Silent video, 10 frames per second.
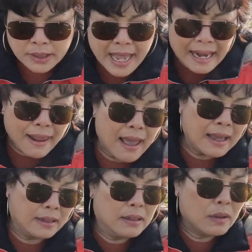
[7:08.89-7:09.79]
ยาล่าง
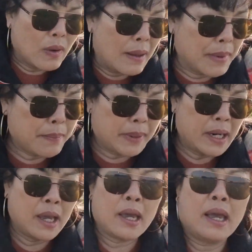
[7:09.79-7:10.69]
หรือว่ามีปัญ
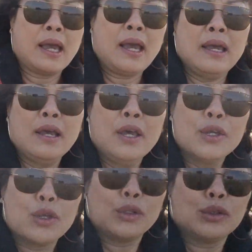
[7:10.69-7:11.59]
หา
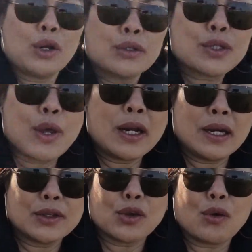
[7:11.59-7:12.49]
จนต้องซอยเหลื
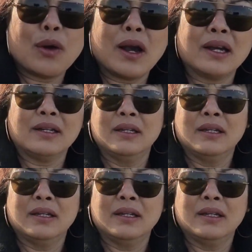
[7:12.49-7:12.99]
อจกควาง